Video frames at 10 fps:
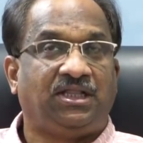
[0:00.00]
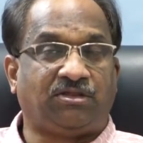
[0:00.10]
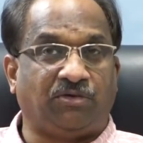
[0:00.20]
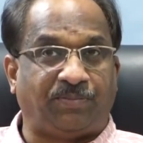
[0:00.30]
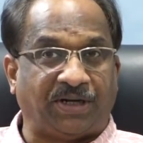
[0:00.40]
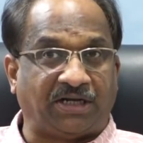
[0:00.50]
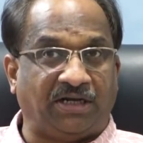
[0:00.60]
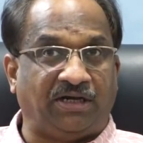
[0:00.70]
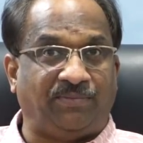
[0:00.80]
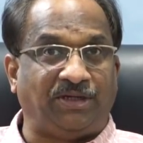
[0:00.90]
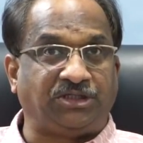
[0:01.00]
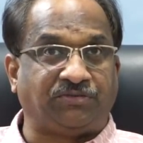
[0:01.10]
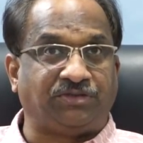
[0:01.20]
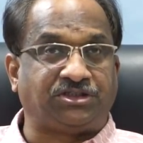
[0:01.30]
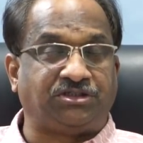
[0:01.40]
సో ప్రకా
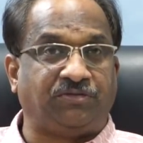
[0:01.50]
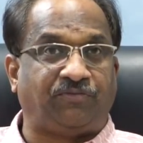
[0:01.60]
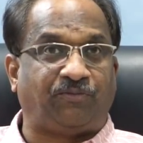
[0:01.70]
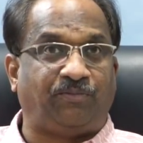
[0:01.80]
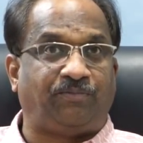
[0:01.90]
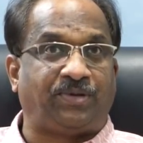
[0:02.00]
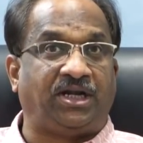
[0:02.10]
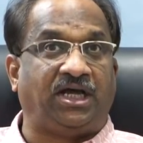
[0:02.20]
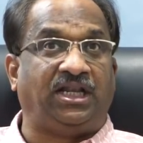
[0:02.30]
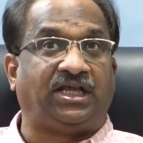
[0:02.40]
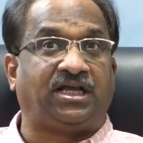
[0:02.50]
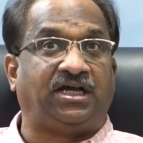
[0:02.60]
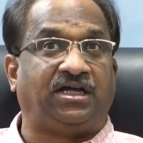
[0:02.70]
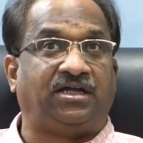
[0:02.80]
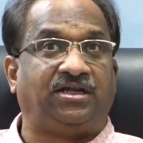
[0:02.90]
మంచు విష్ణు ప్రణాళిక
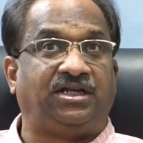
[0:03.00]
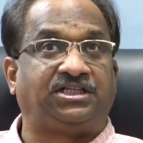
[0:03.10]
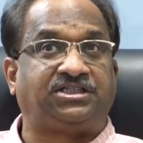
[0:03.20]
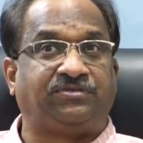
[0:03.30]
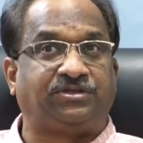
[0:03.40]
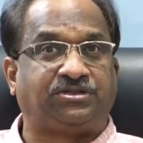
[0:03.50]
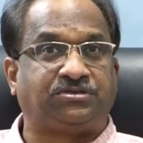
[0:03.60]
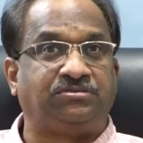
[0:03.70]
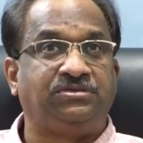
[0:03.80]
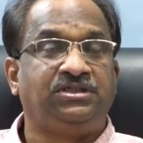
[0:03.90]
నచ్చవచ్చు